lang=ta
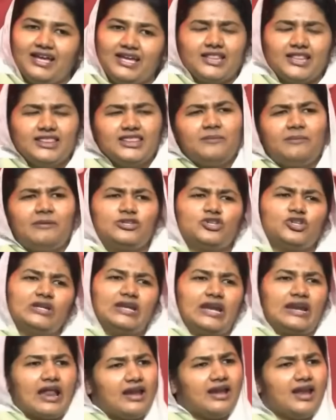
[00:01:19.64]
எந்த
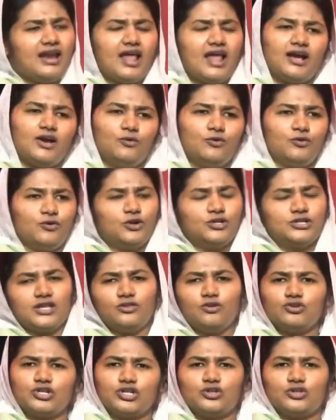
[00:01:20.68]
பிரச்சனையும் நல்லா நாங்கள் கூடு
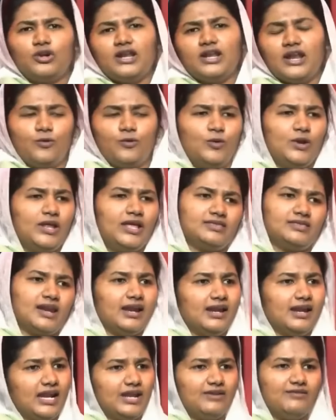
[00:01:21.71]
சந்தோஷத்தோடு நான் ஊழியத்தை
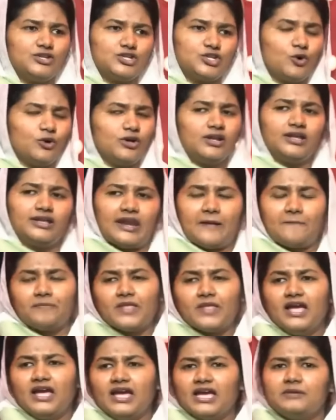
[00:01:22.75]
நான் நிறைவேற்றி கொண்டிருக்கிறேன்
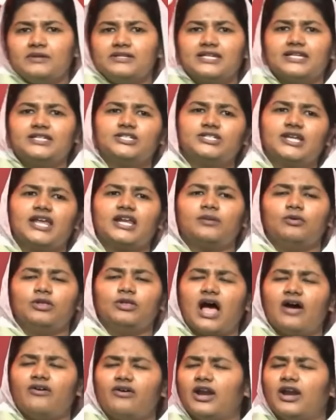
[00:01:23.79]
இப்படி செஞ்சுட்டே இருக்கும்போது
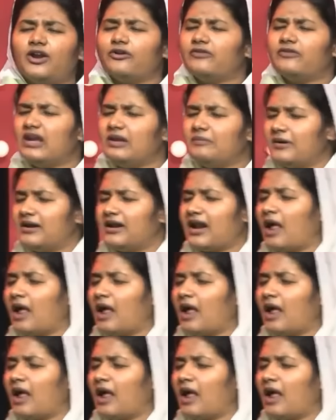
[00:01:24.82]
ஆண்டவர் ரிலே பண்ணுறேன்